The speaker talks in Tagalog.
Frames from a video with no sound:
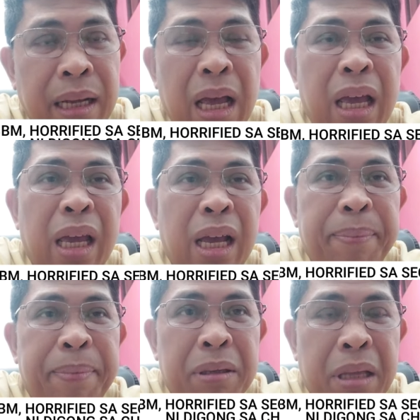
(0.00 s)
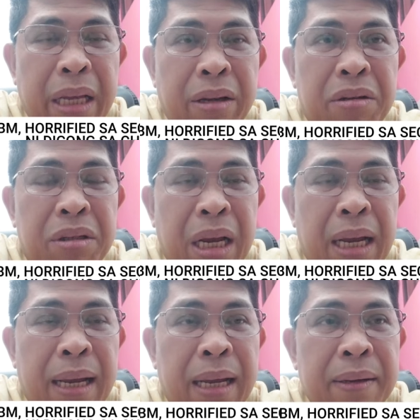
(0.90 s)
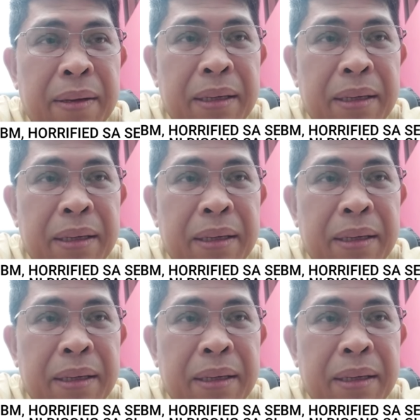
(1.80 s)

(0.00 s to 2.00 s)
Kaya ingat po tayo sa